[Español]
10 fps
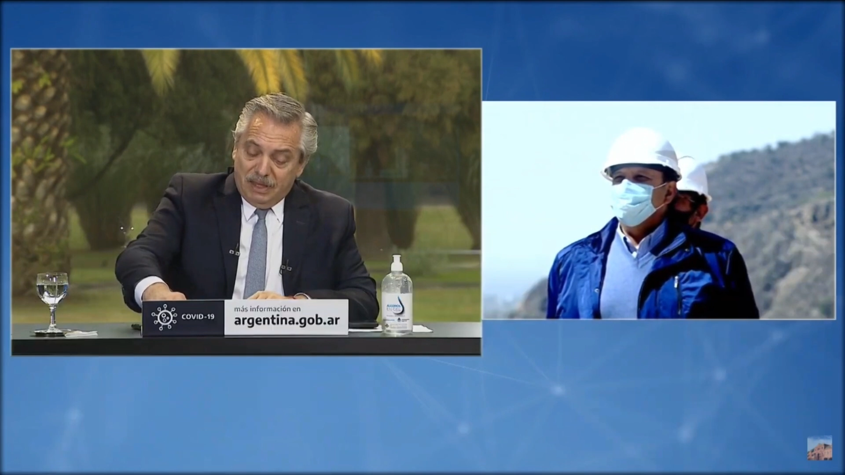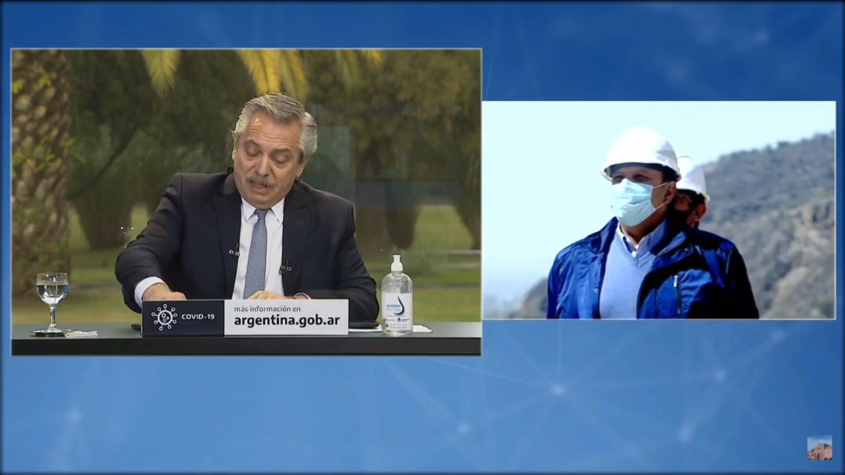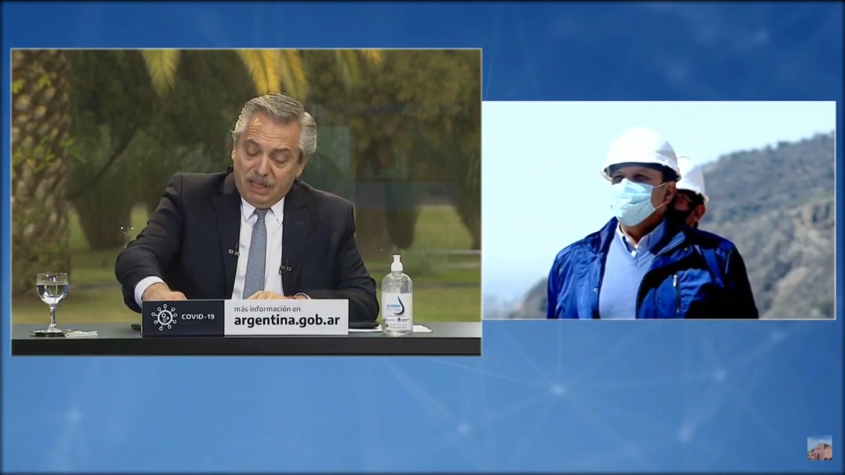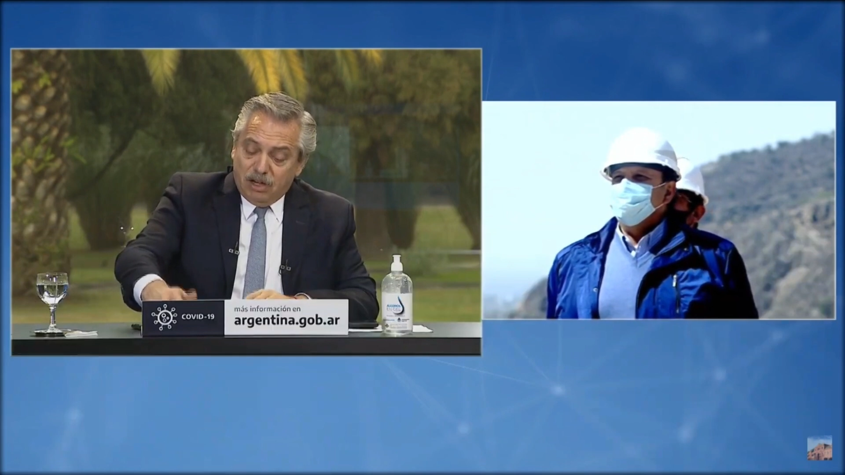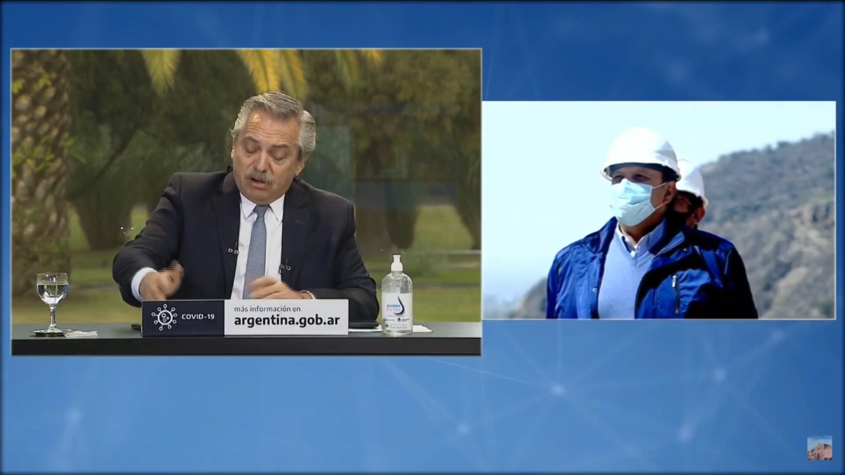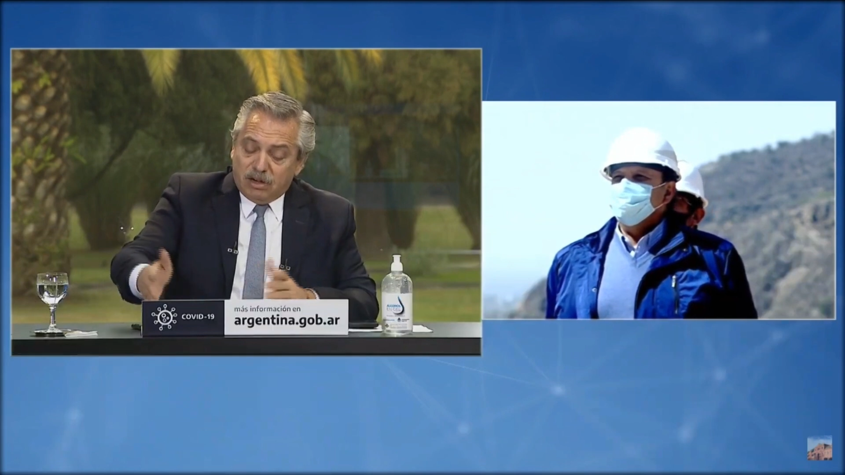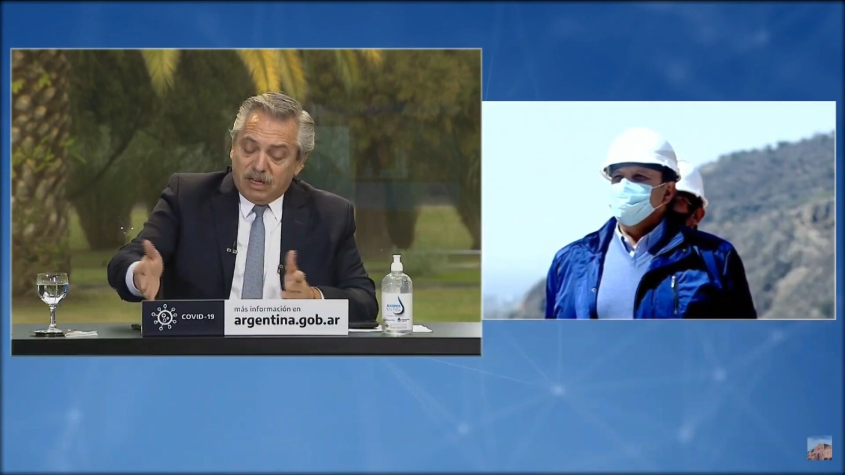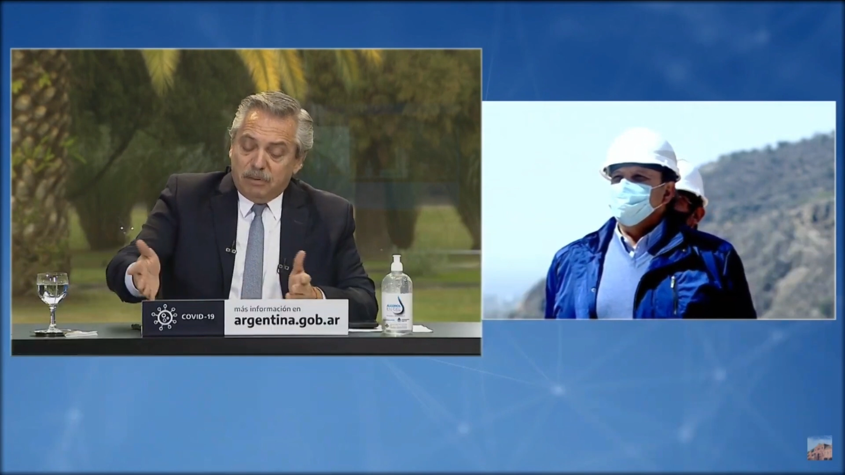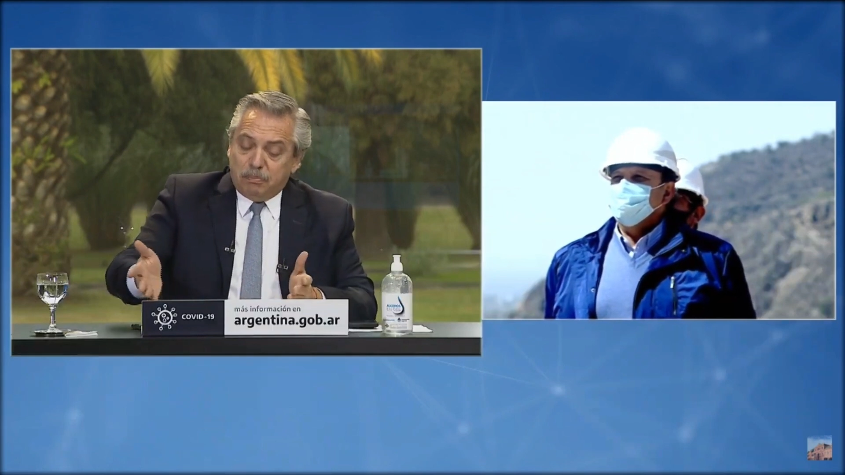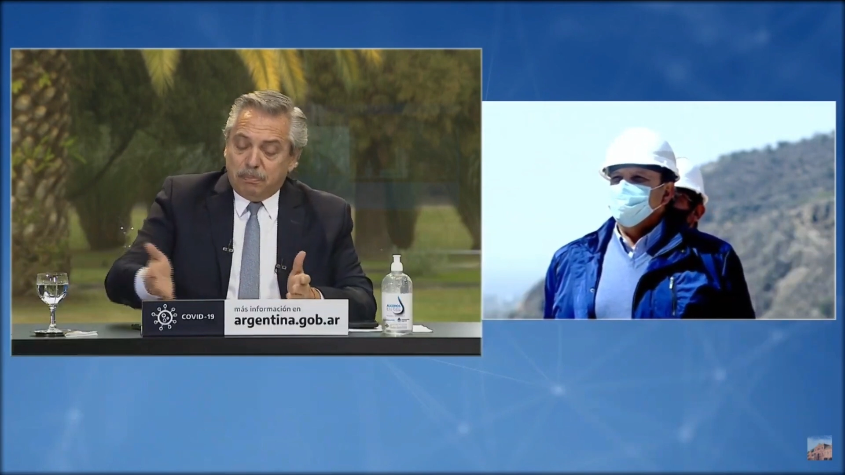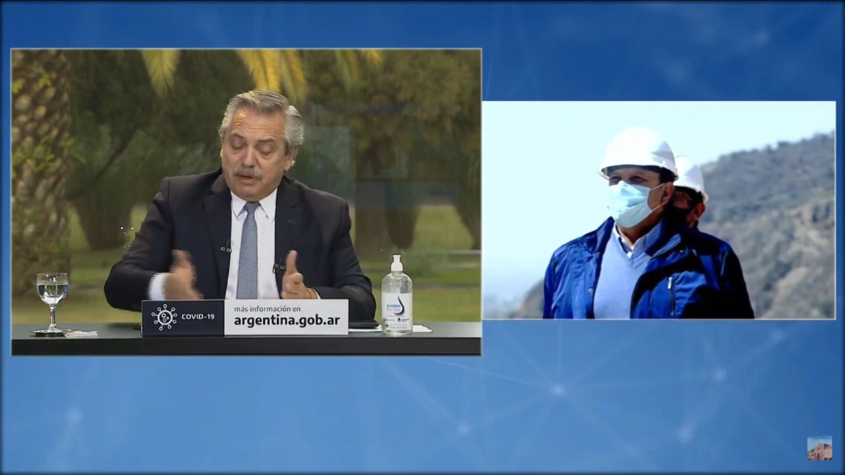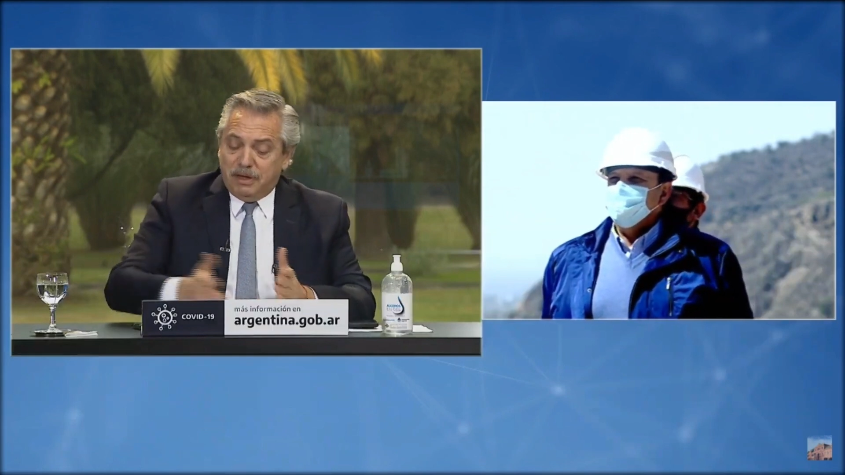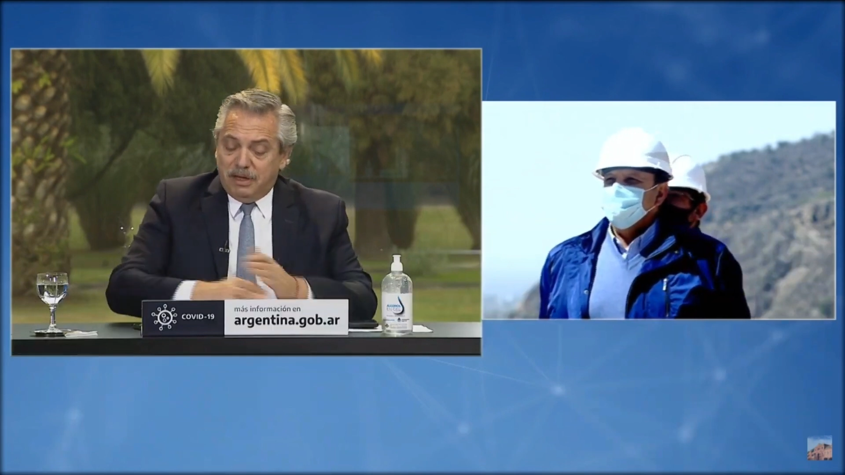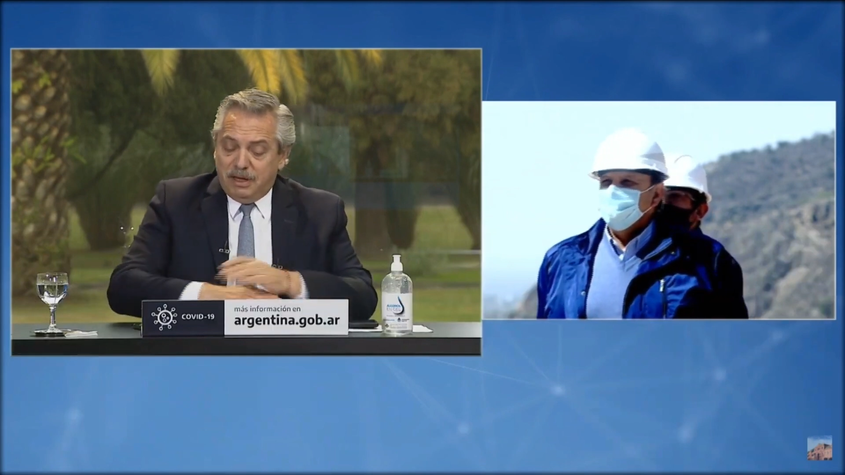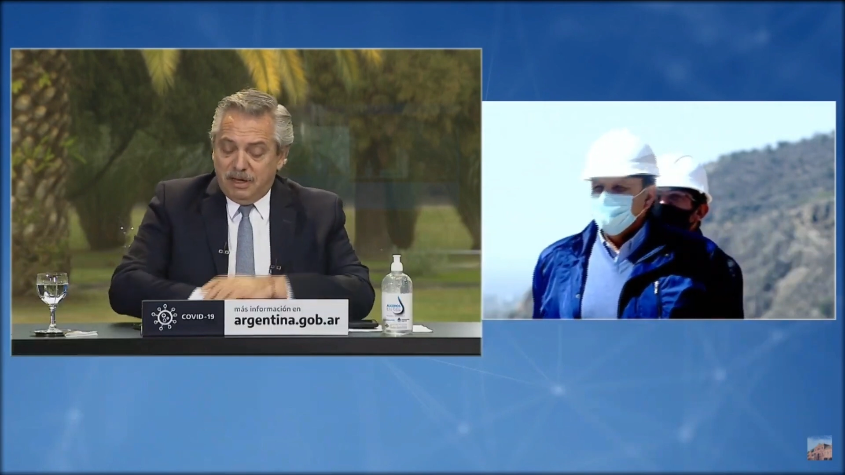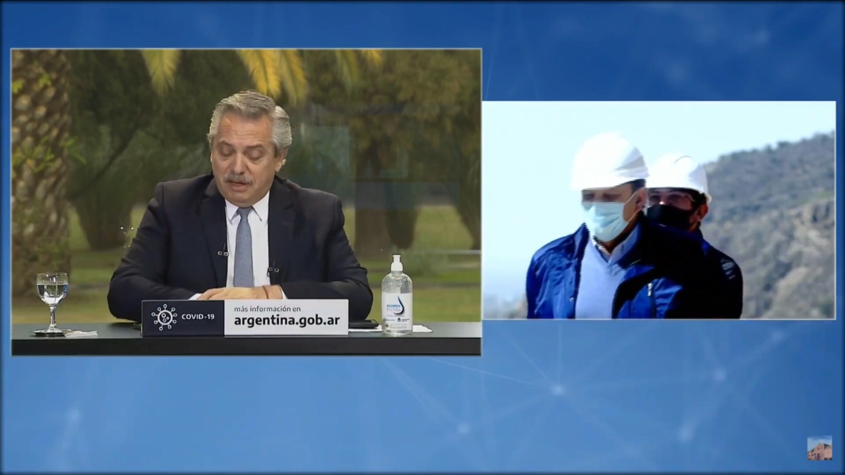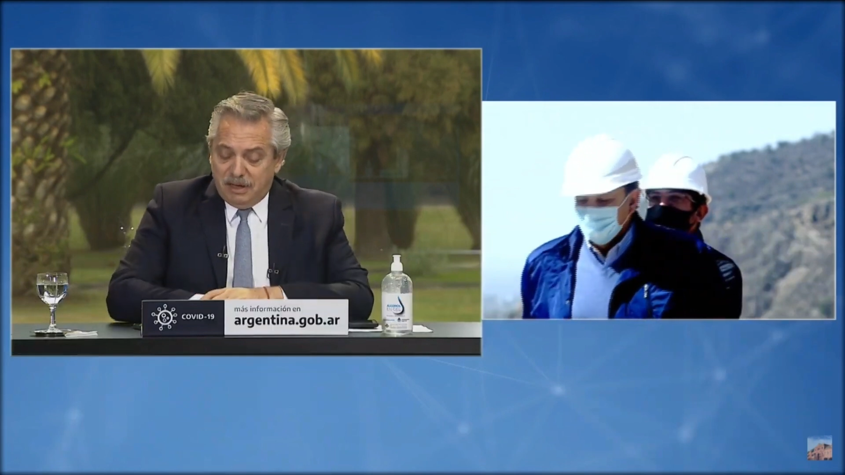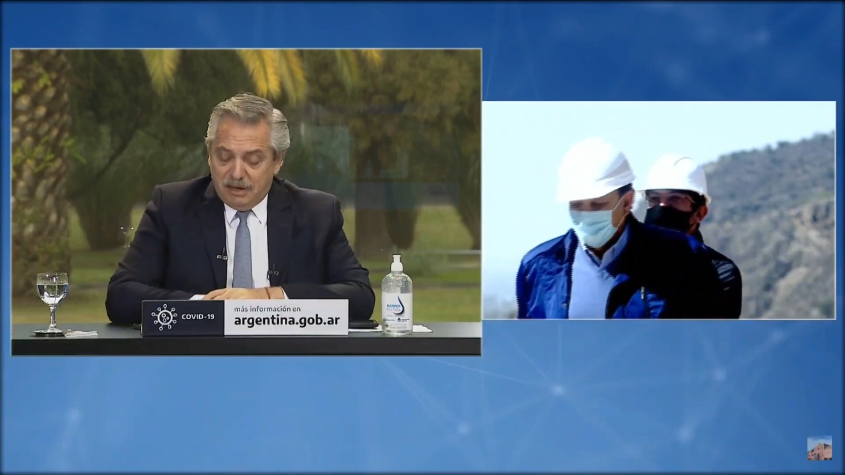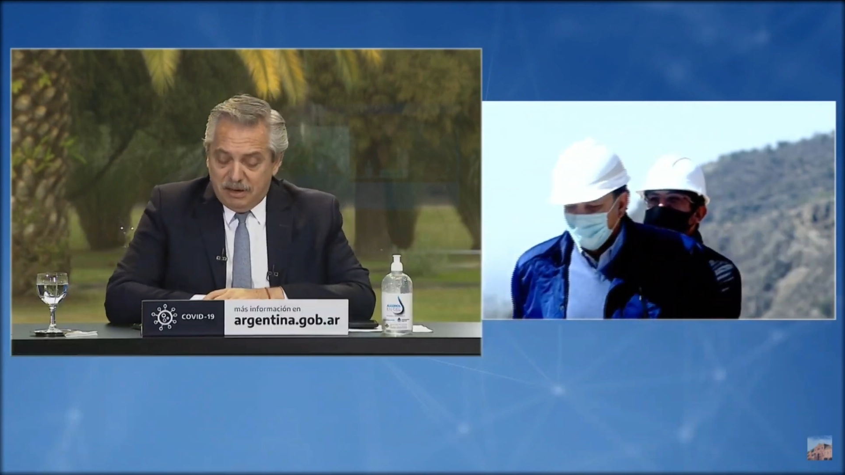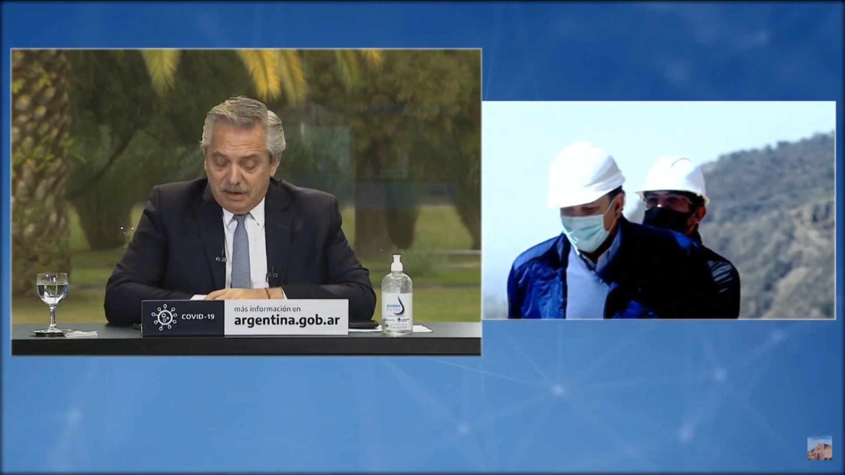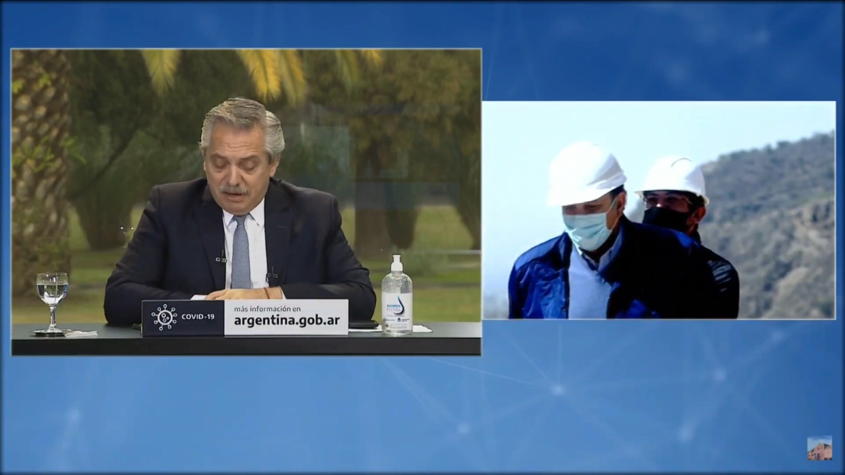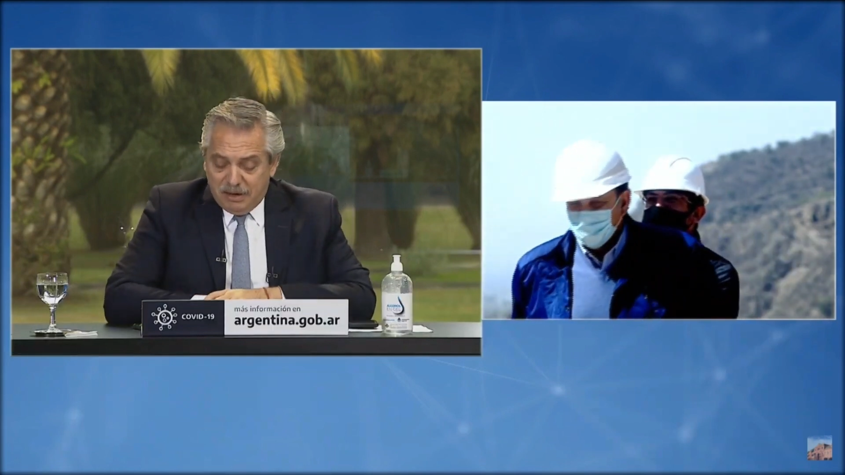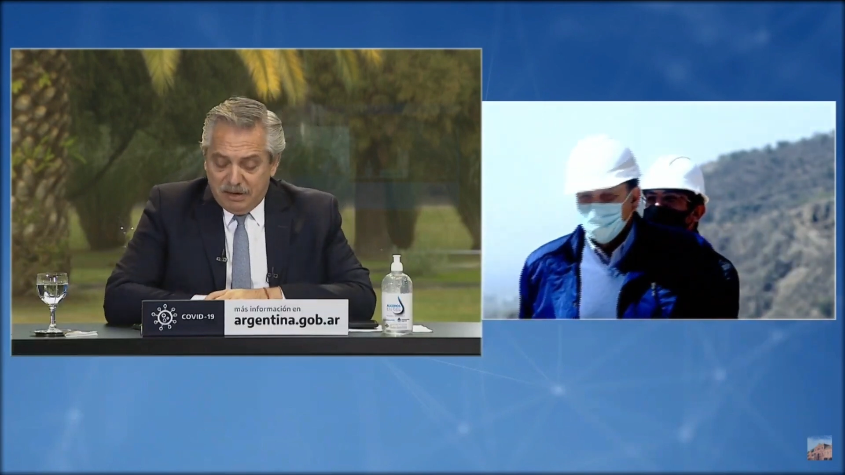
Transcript: Y digo que, que